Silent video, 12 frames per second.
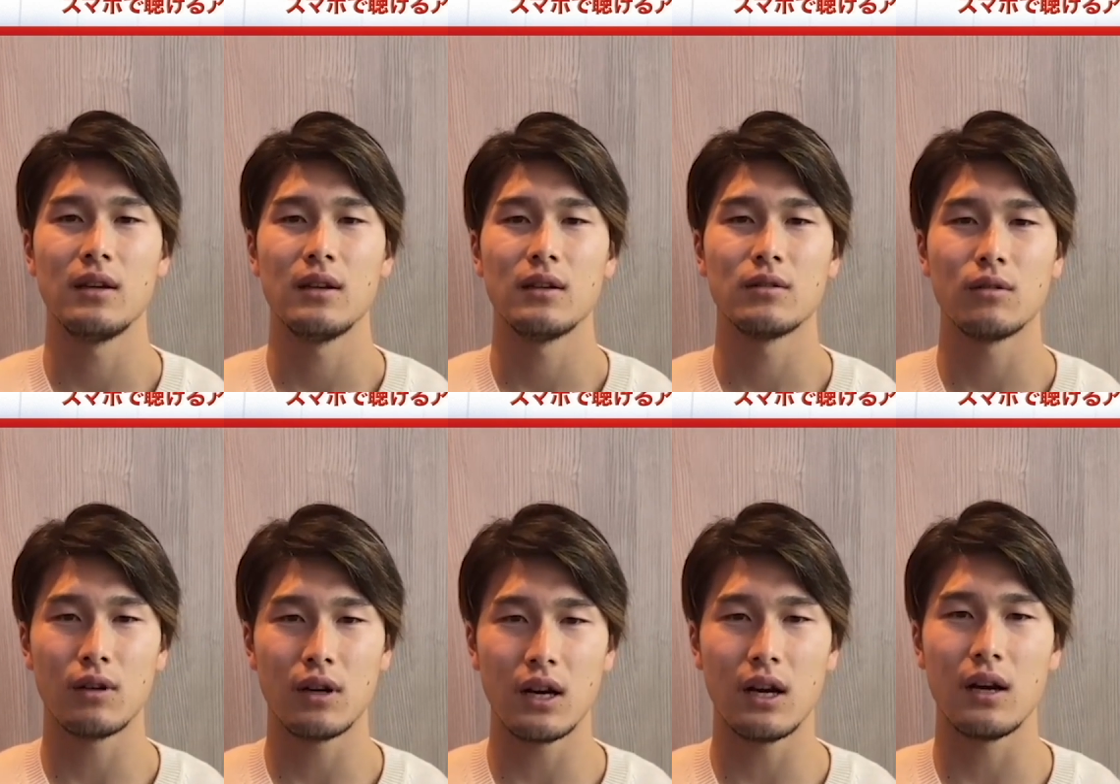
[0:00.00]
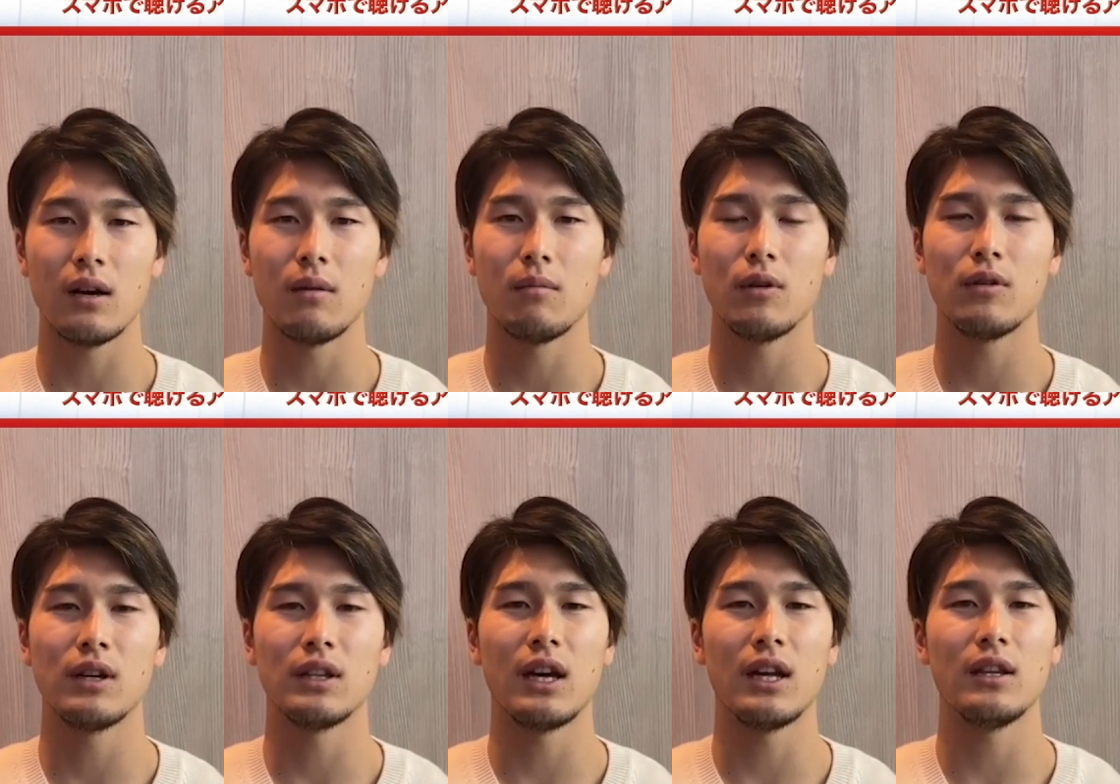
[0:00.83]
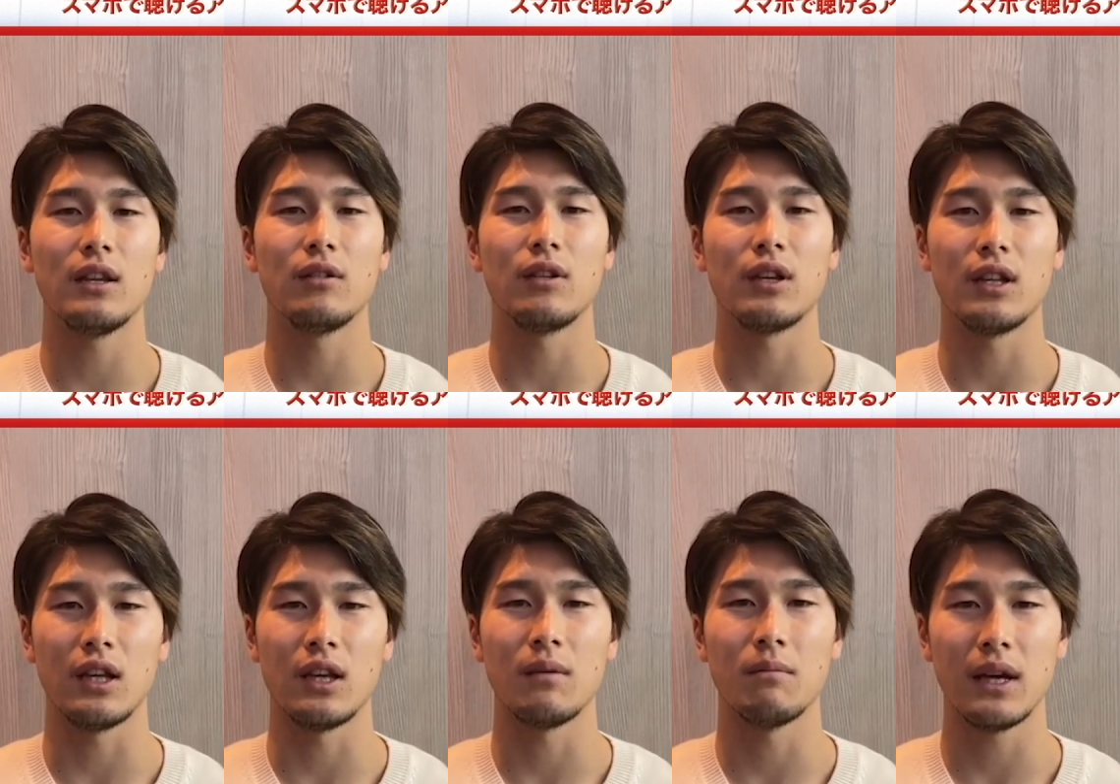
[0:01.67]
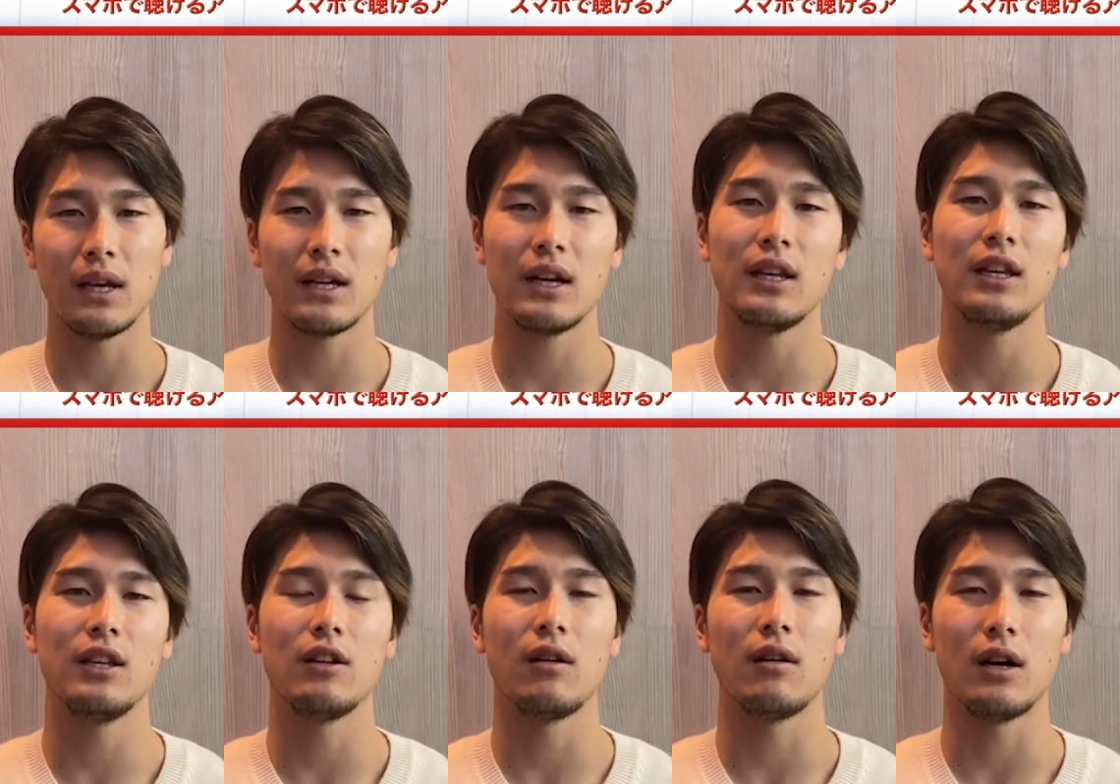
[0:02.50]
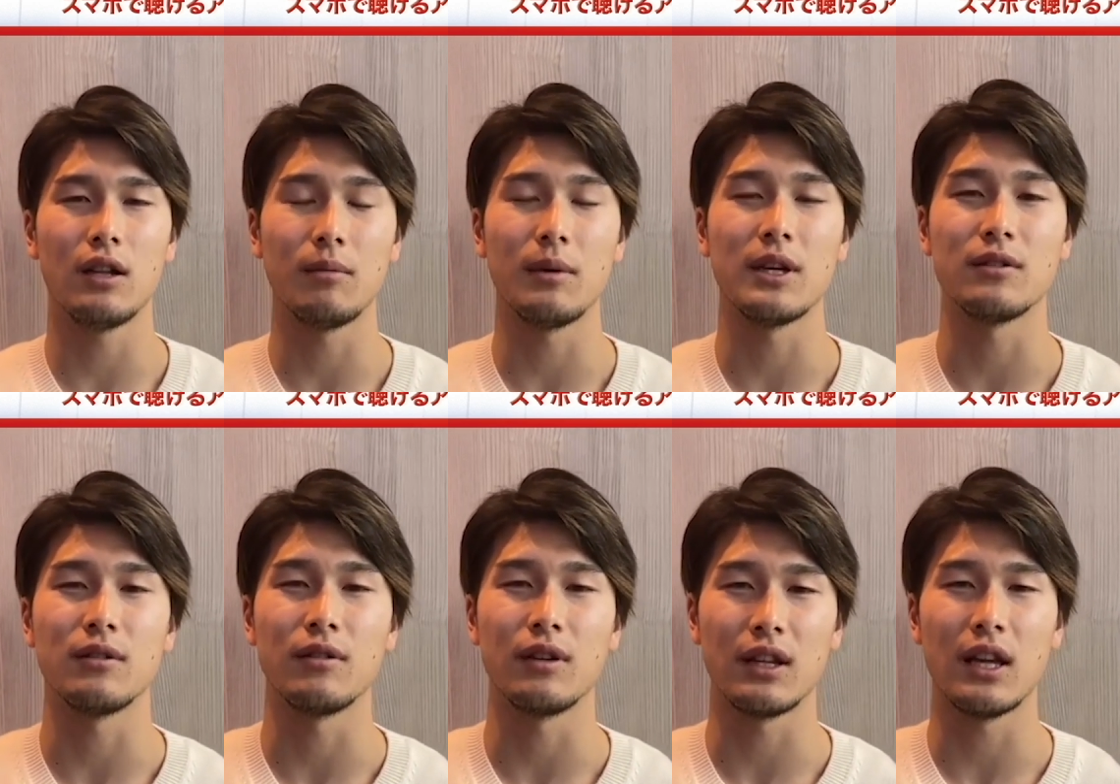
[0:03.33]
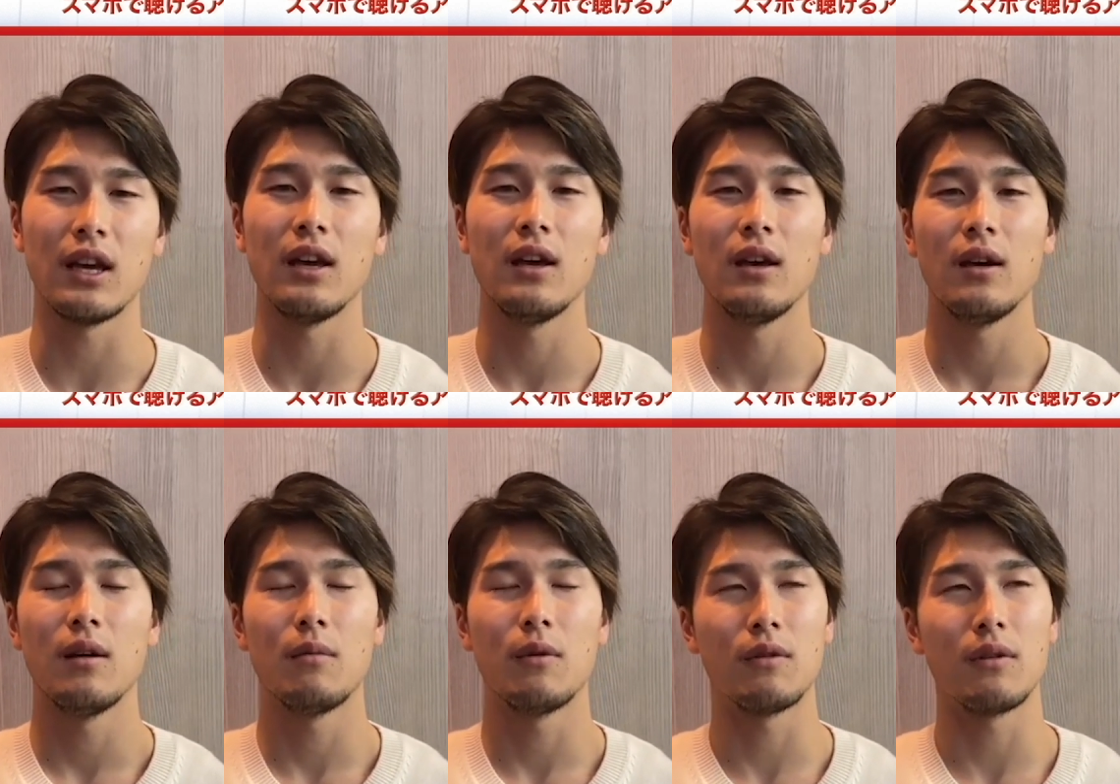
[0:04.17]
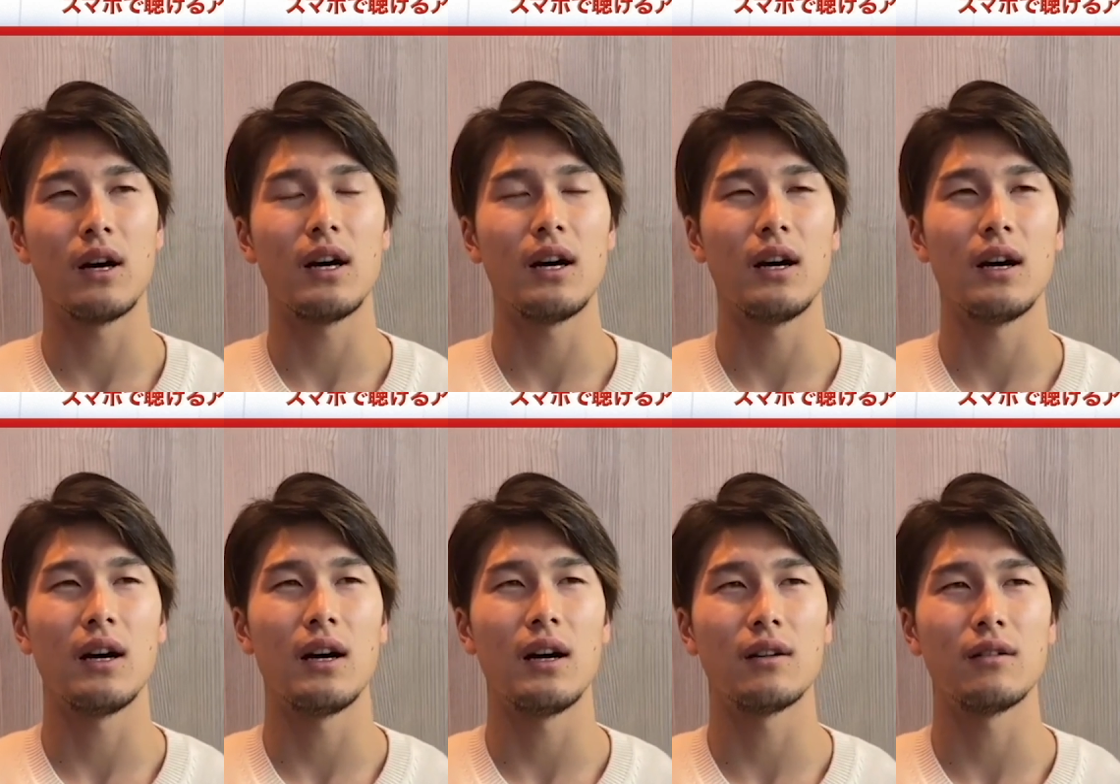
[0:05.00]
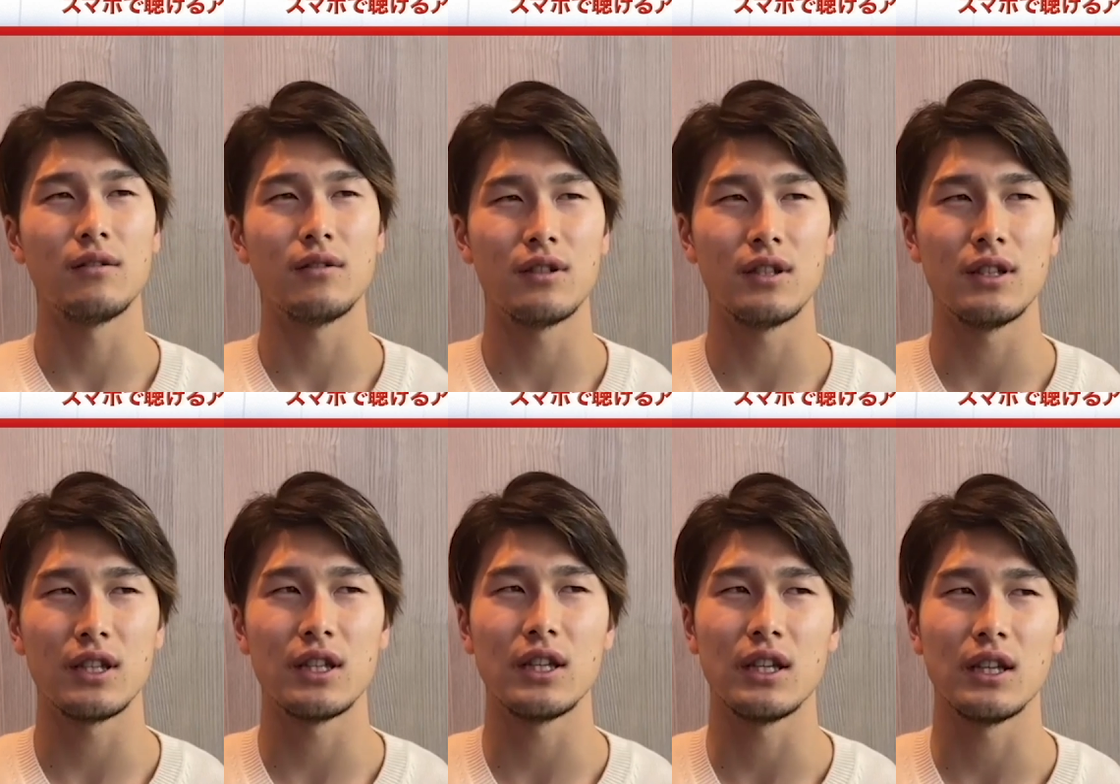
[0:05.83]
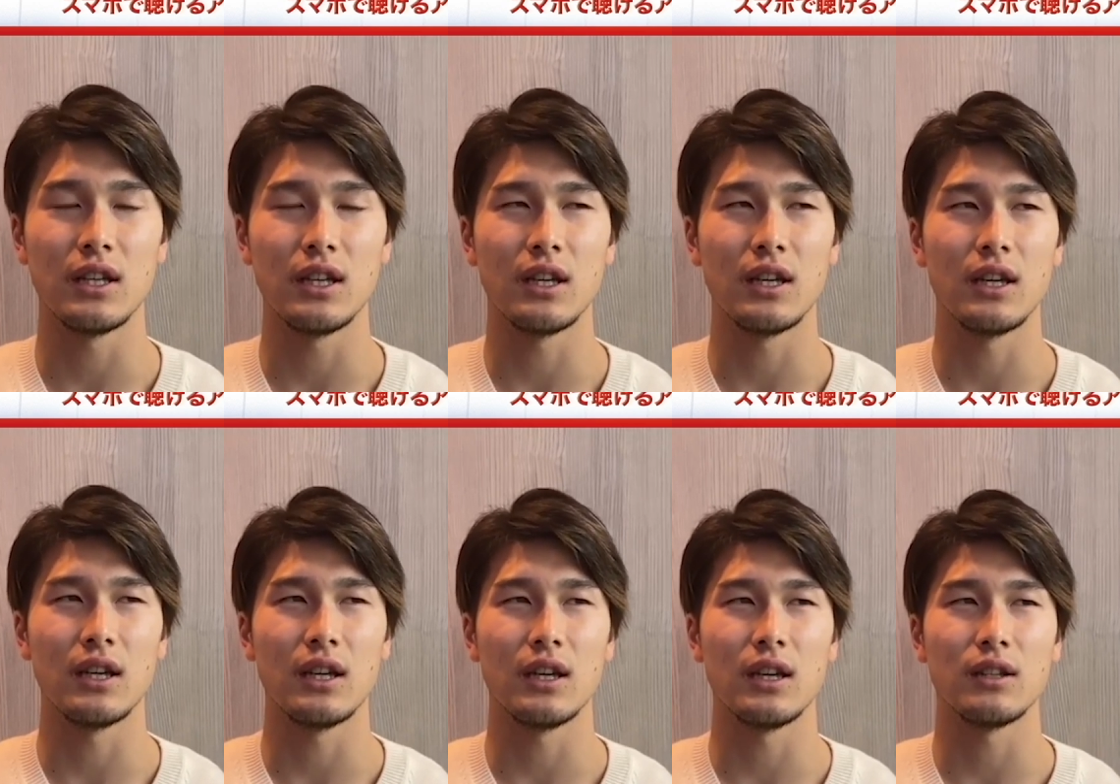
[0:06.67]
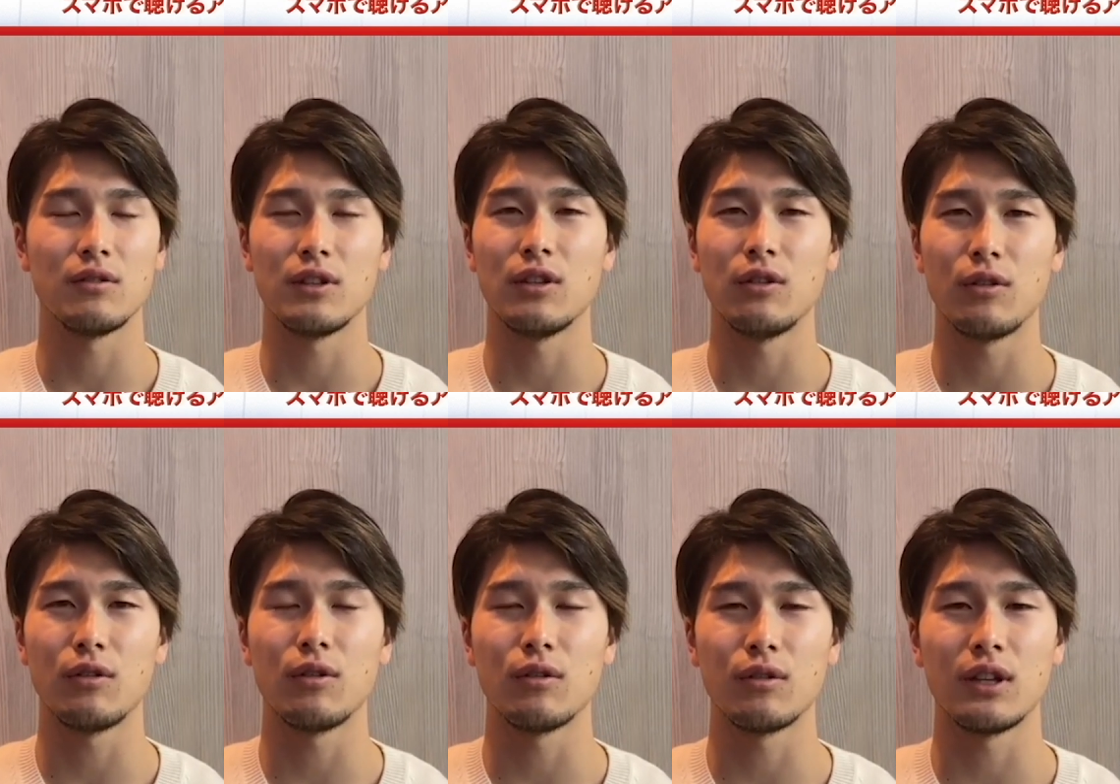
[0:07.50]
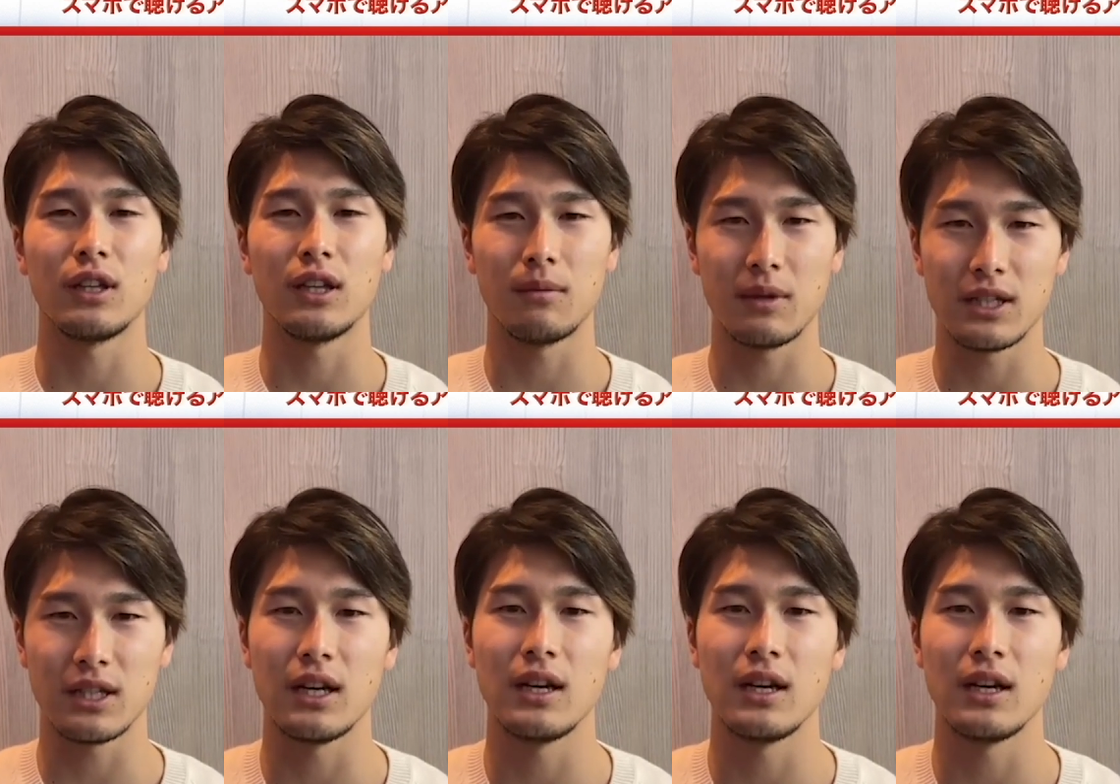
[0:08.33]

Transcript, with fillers: そこから僕が悩んでいる時に毎回いいアドバイスをくれて、僕は苦しい時期、えー、それで乗り越えることができました。